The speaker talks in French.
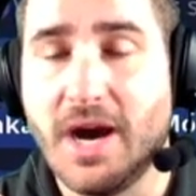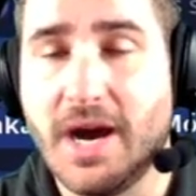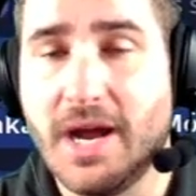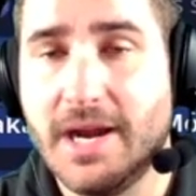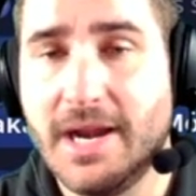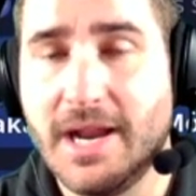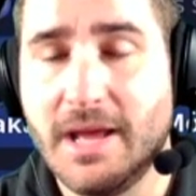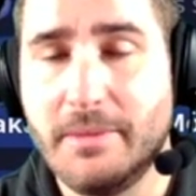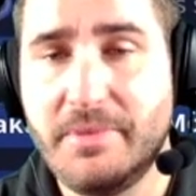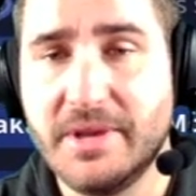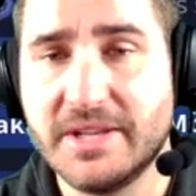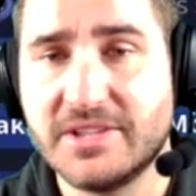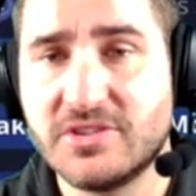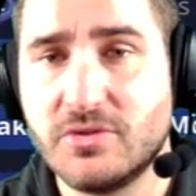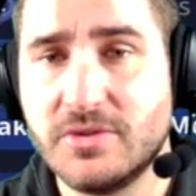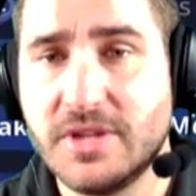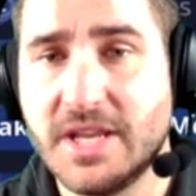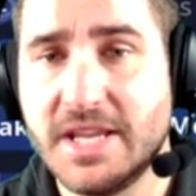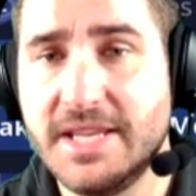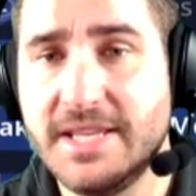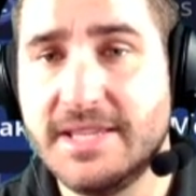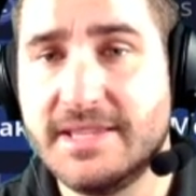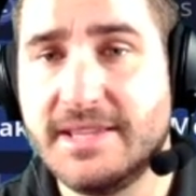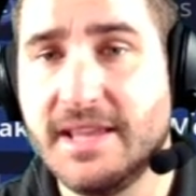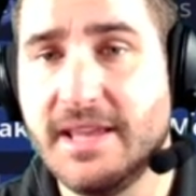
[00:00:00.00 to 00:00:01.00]
la
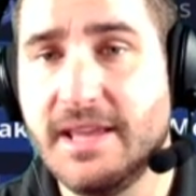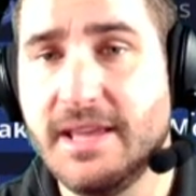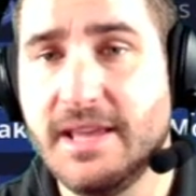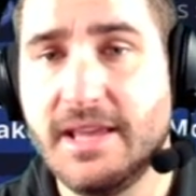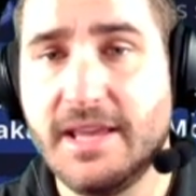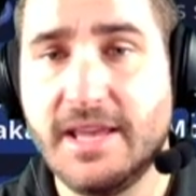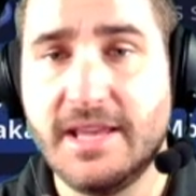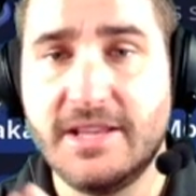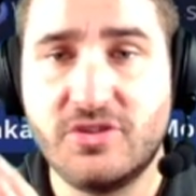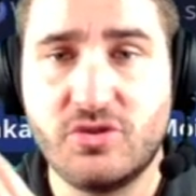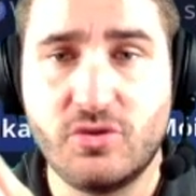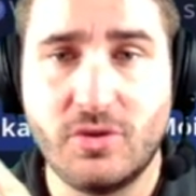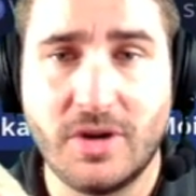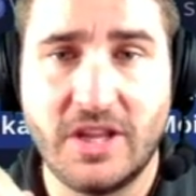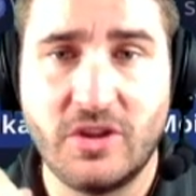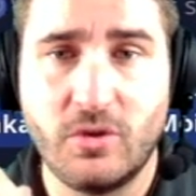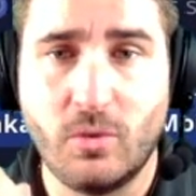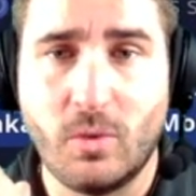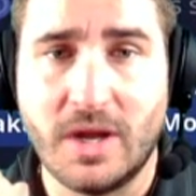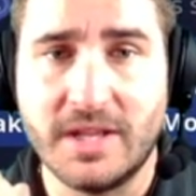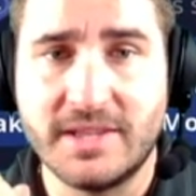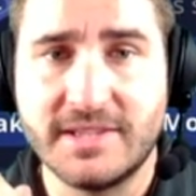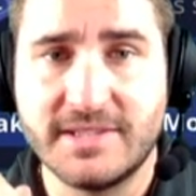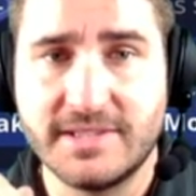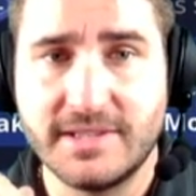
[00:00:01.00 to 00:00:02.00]
personnalité et sur la
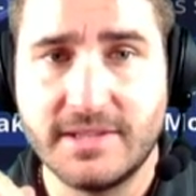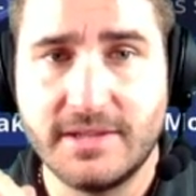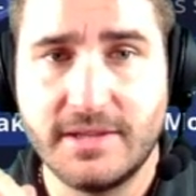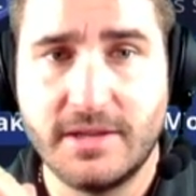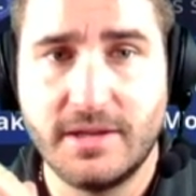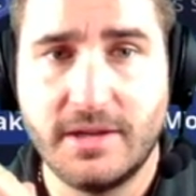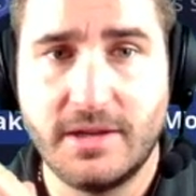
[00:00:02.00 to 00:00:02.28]
droite,